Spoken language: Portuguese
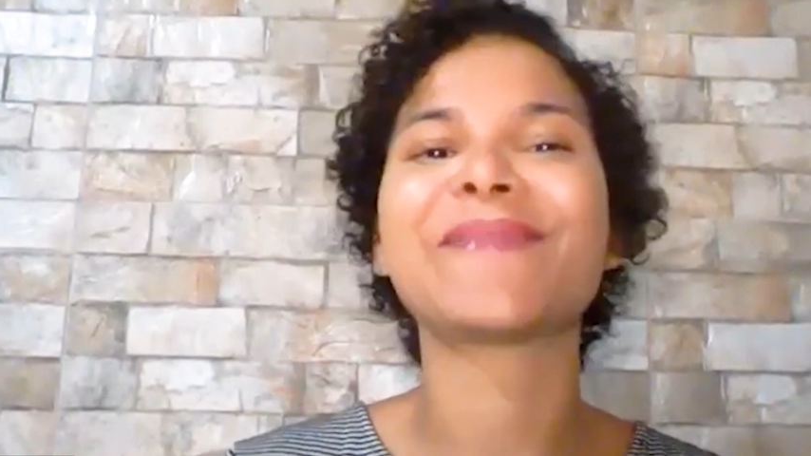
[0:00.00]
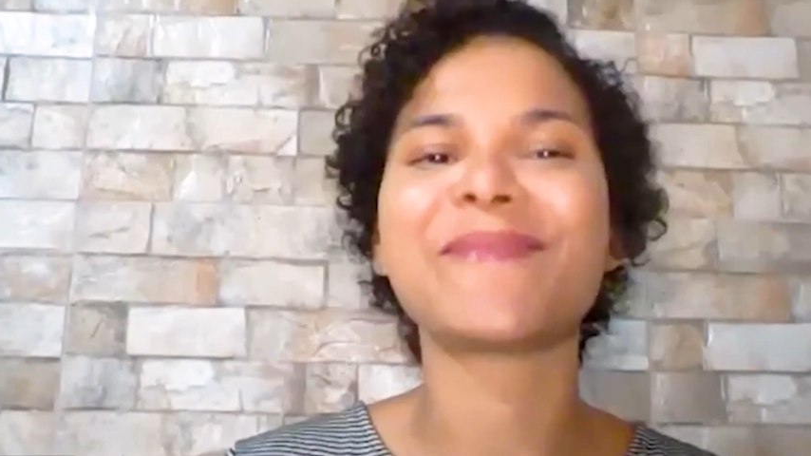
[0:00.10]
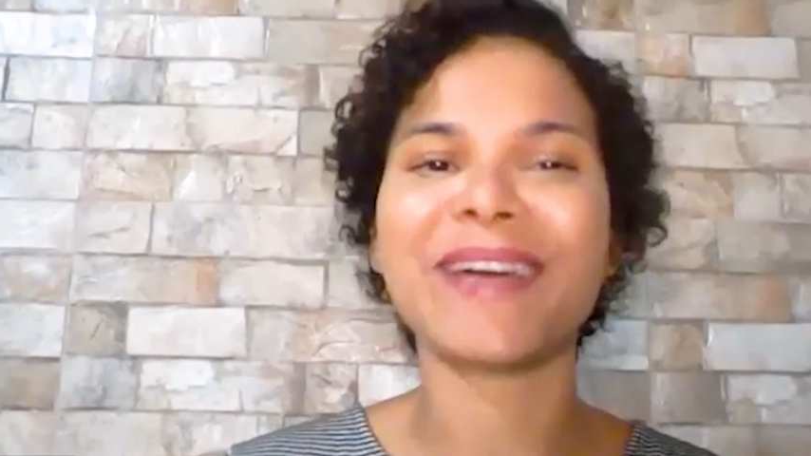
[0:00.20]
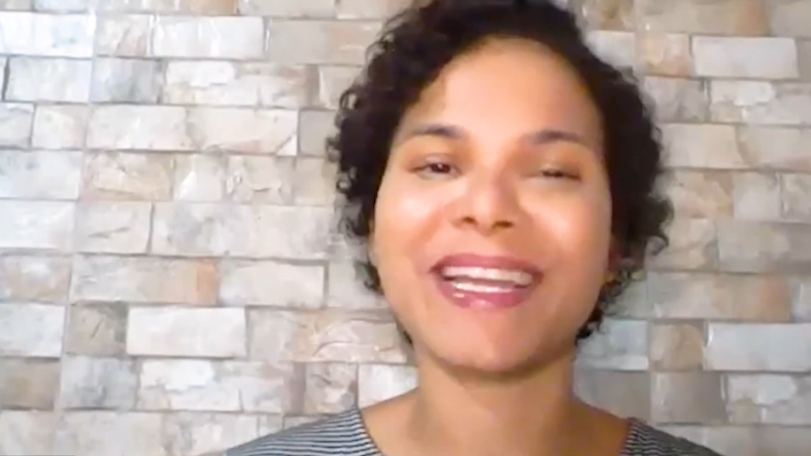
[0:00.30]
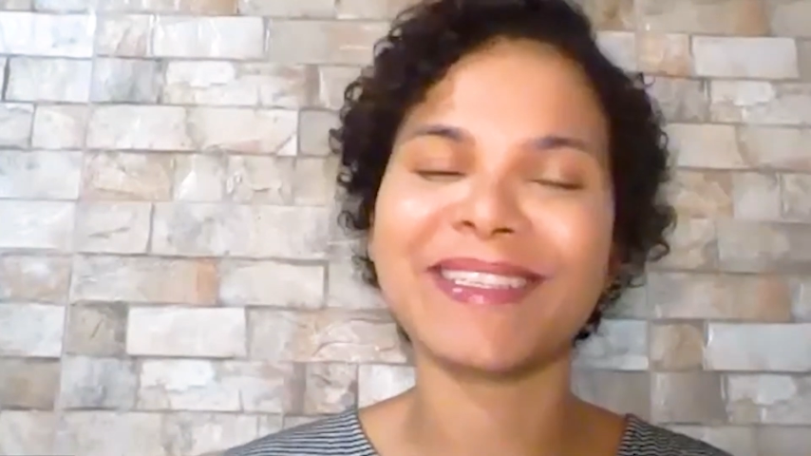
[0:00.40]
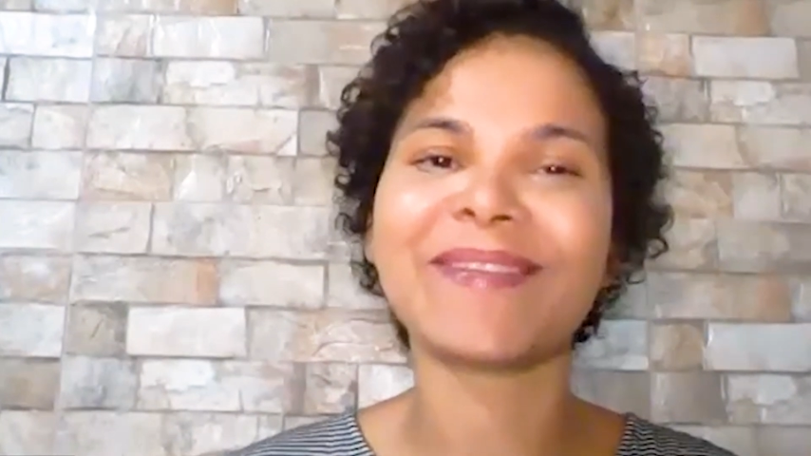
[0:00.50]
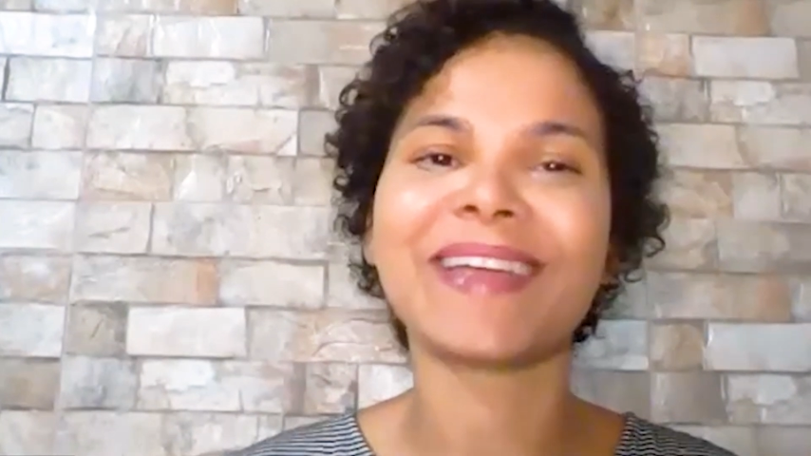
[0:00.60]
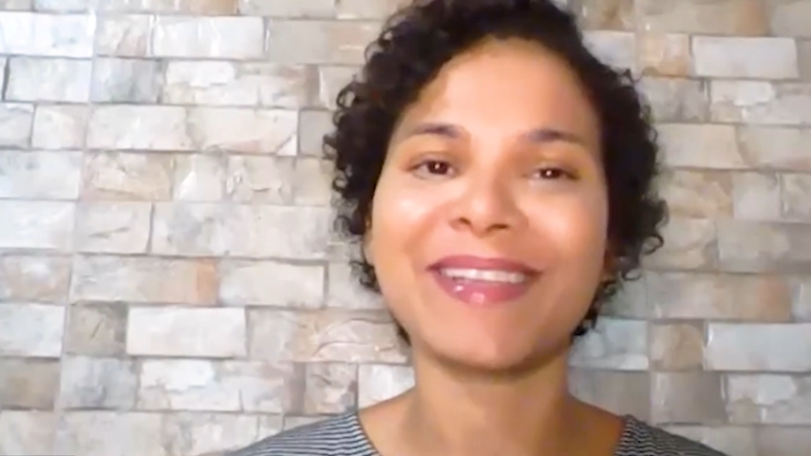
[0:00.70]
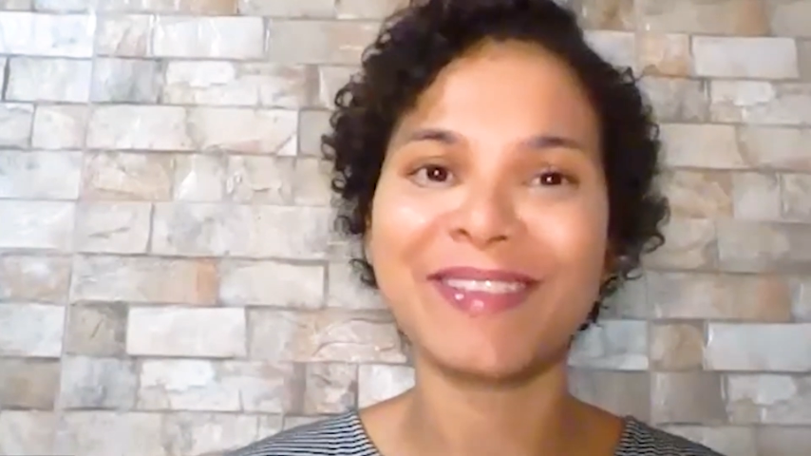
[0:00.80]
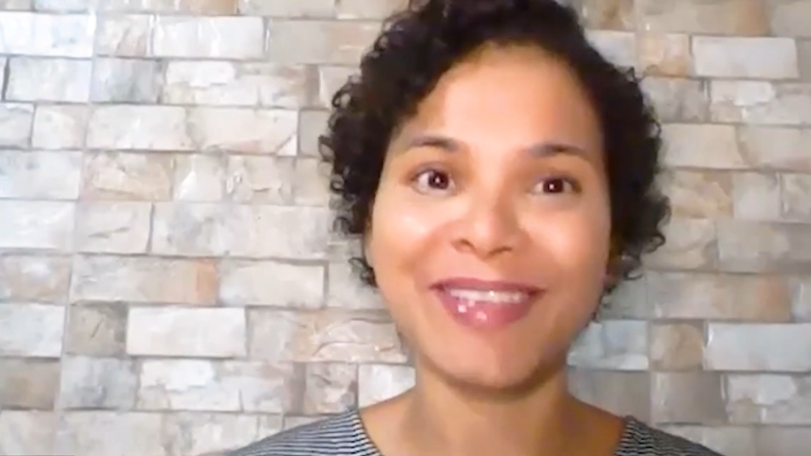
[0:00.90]
com o coração
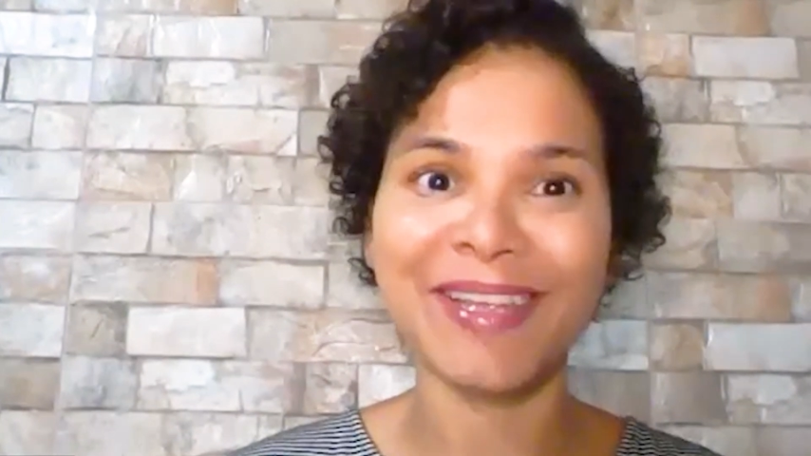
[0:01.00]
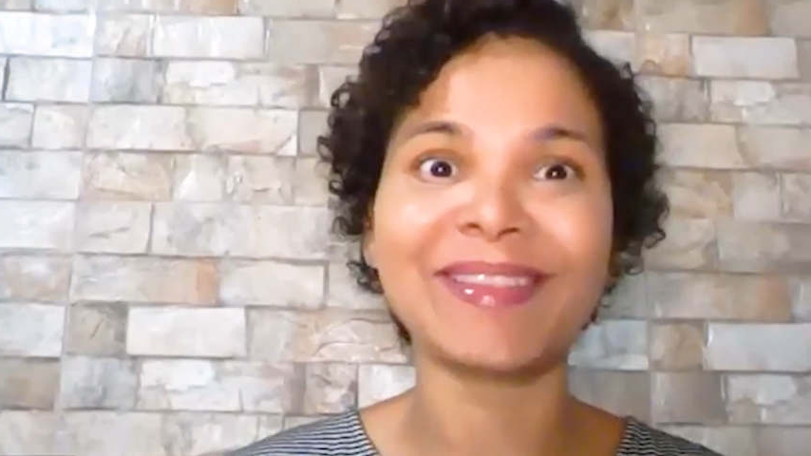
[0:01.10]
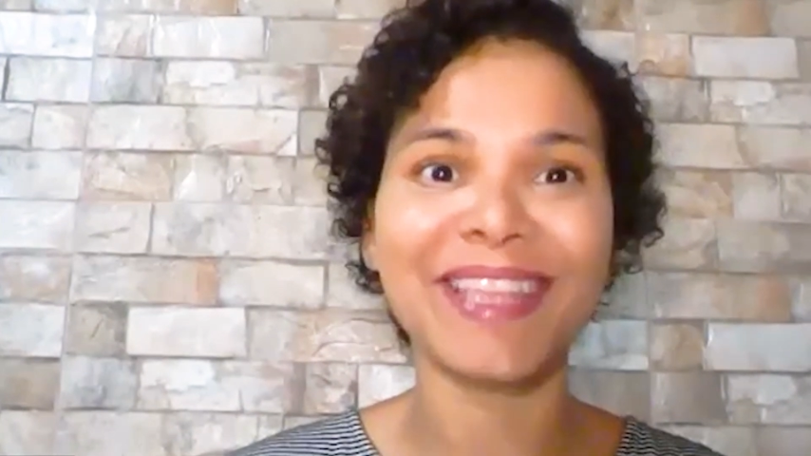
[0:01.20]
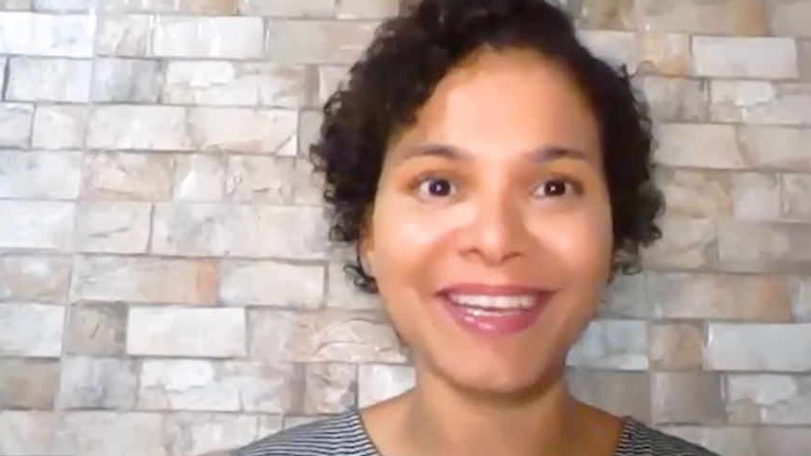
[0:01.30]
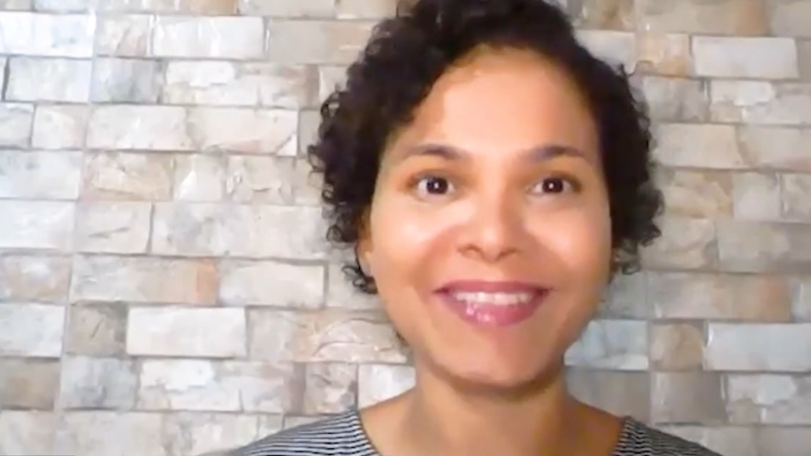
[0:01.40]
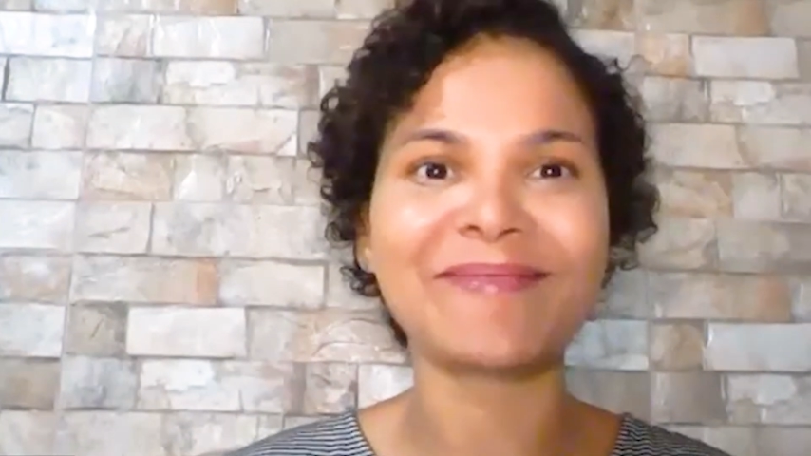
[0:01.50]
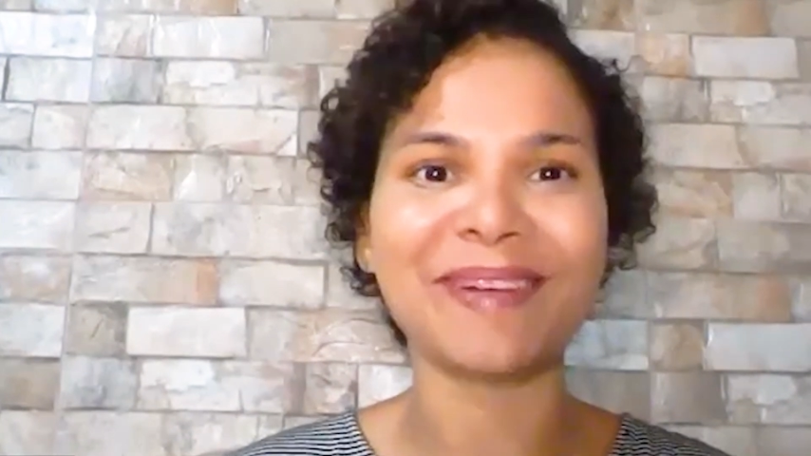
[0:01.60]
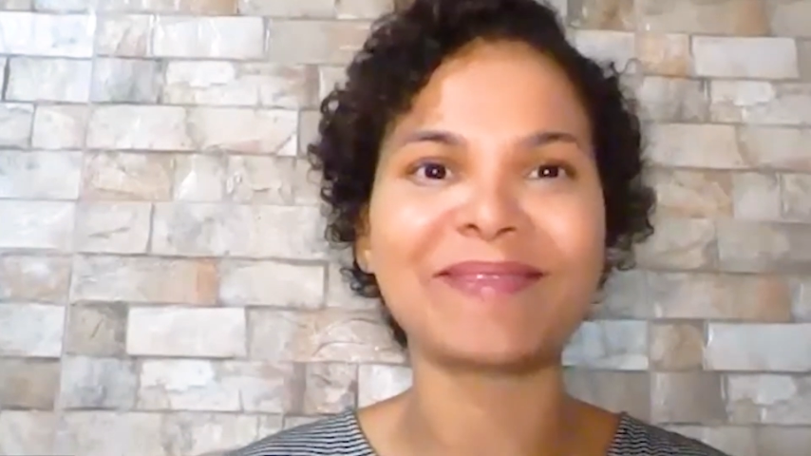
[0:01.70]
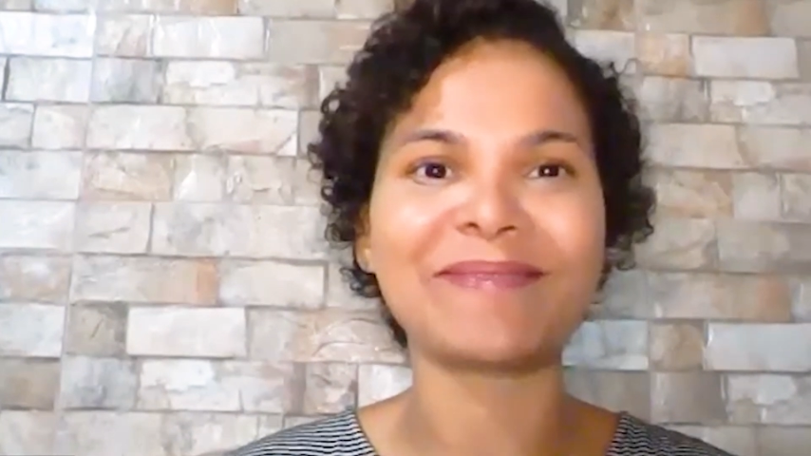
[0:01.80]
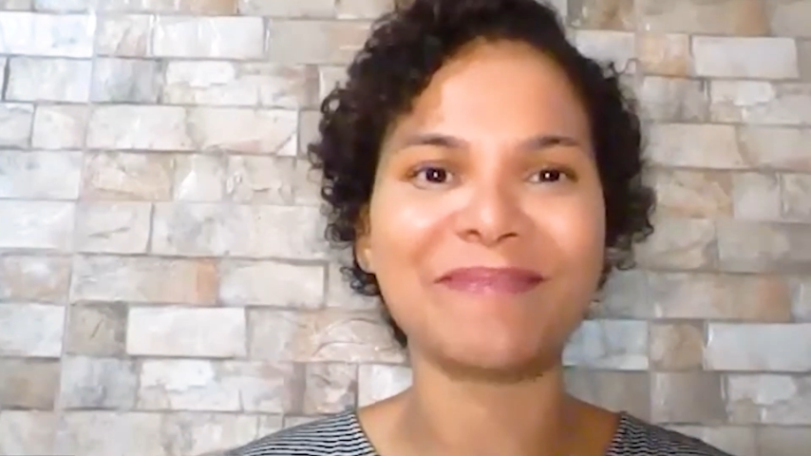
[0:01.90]
quentinho, tanto
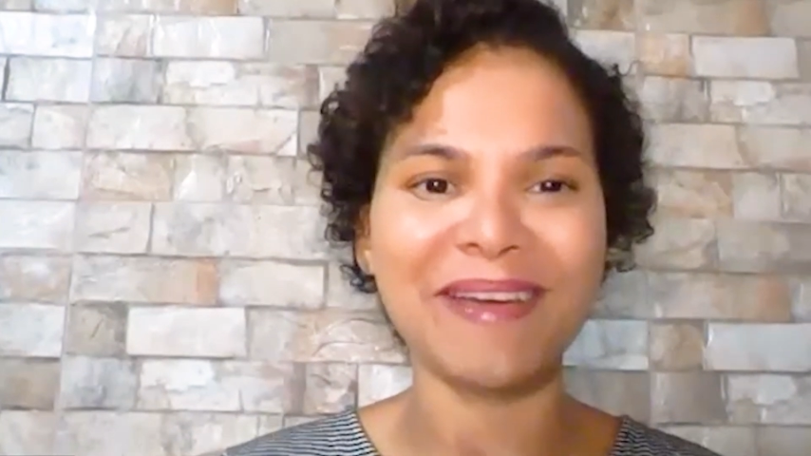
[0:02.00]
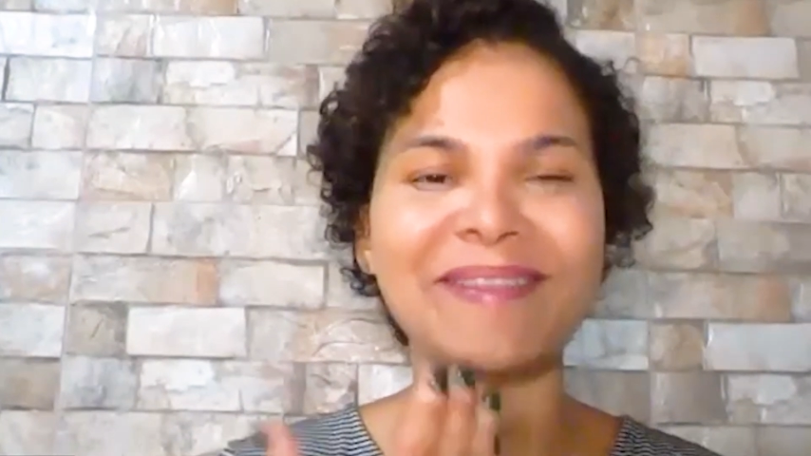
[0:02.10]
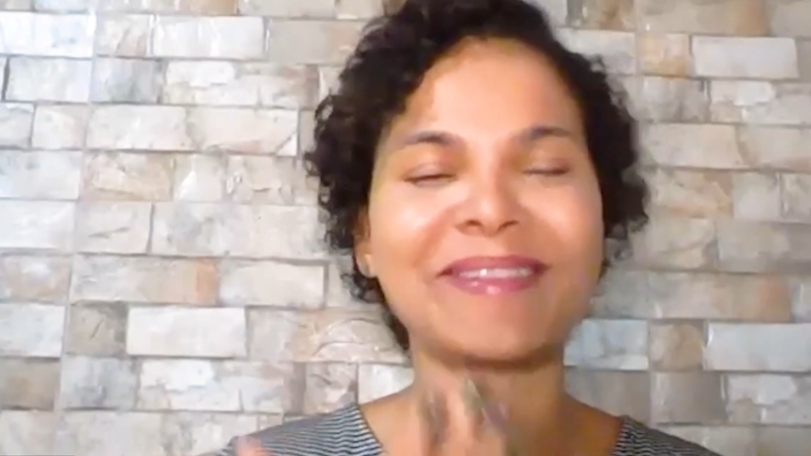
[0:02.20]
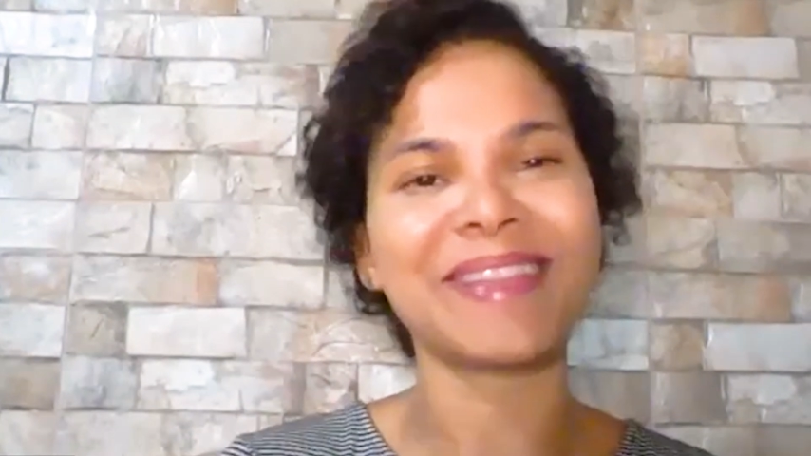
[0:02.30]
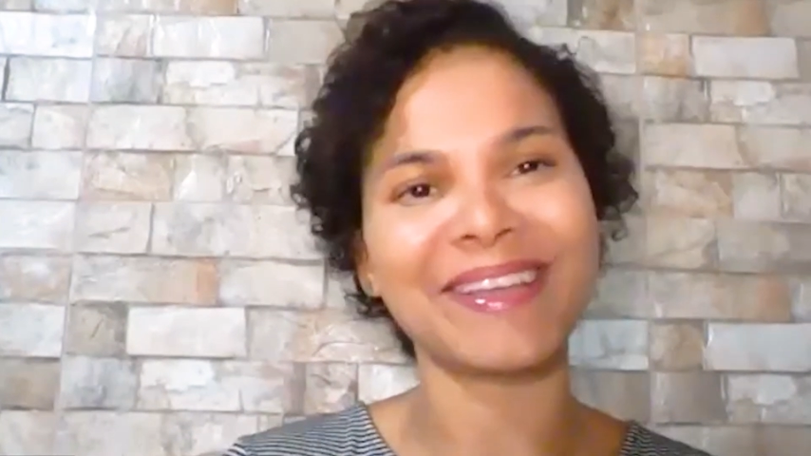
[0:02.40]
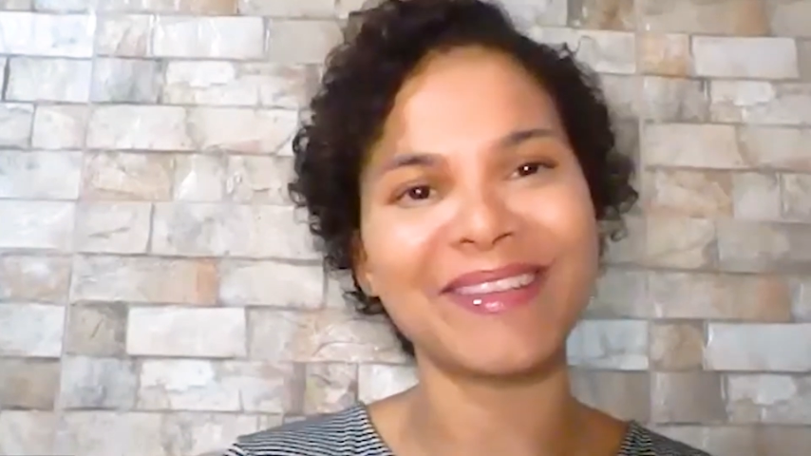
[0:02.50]
quanto o meu e o da